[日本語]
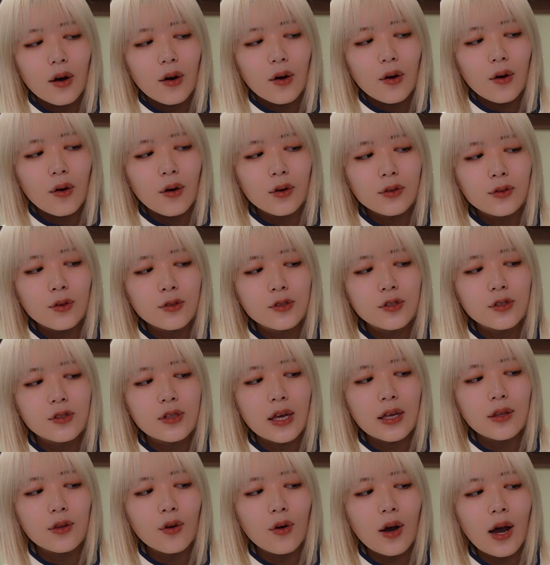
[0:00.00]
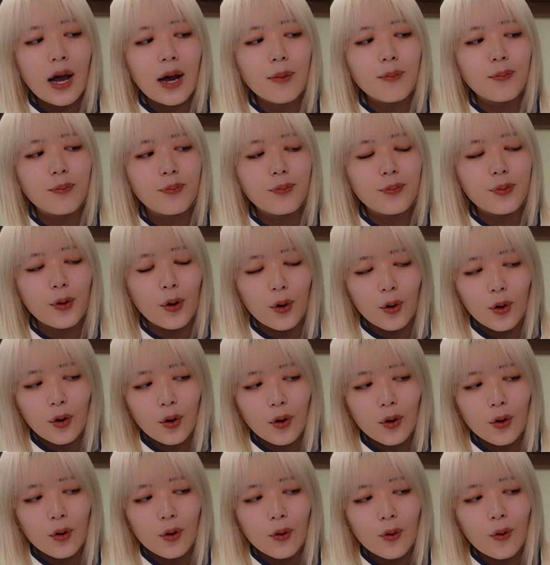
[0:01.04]
突然の発
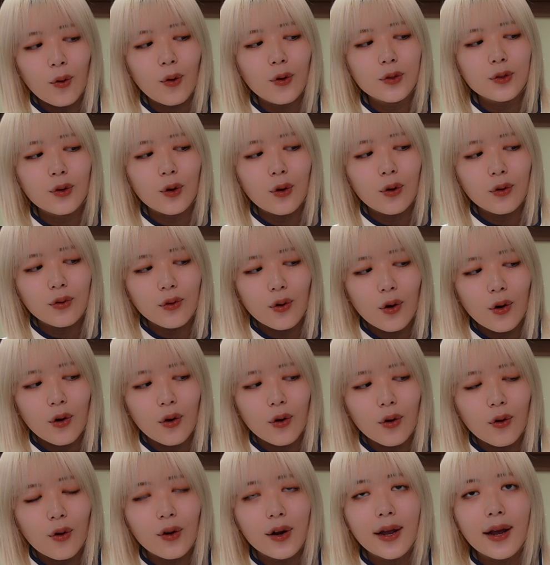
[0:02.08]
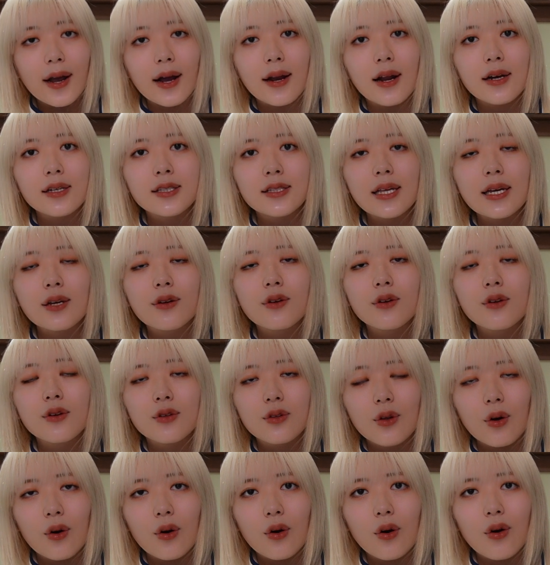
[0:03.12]
表、行動をこれからしてく
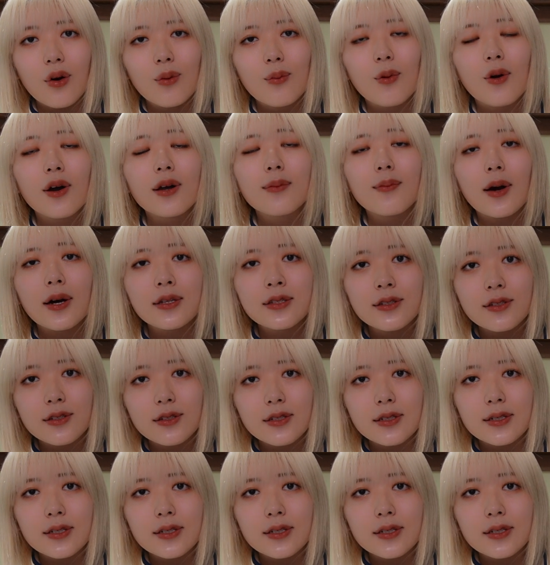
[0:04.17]
ると思います。